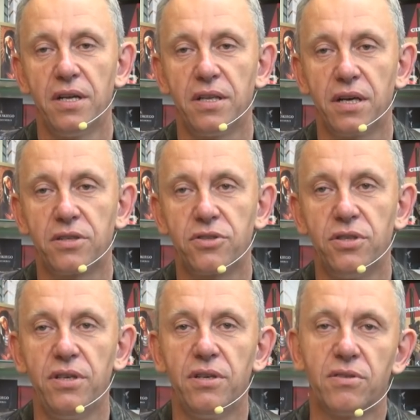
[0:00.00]
Tak?
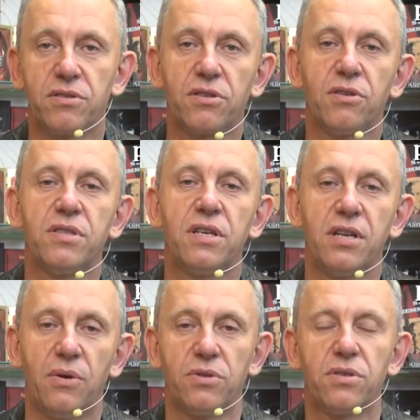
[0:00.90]
Czyli o, co to oznaczało?